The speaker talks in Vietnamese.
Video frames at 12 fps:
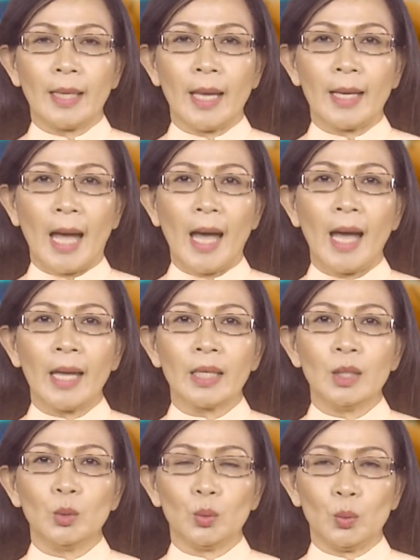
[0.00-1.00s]
kể cả
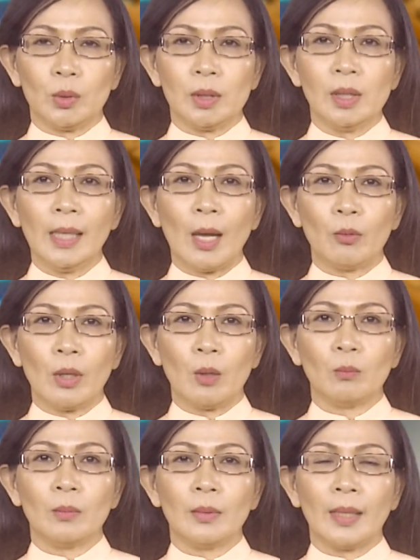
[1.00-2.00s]
hai cựu thủ tướng lao
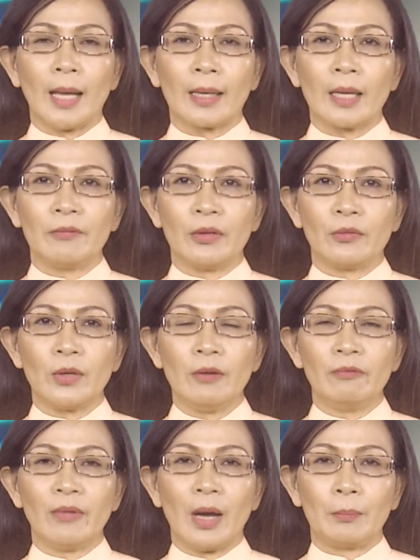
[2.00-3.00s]
động là Kevin
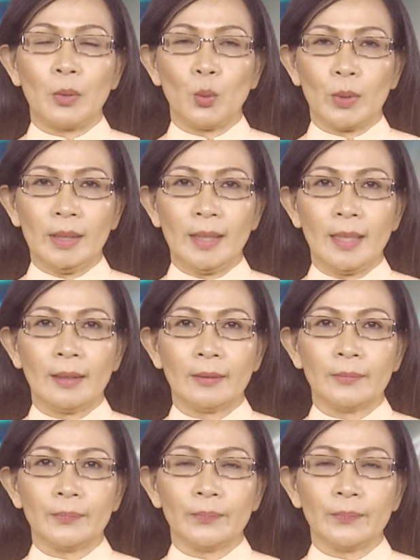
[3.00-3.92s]
Rudd và Paul Keating.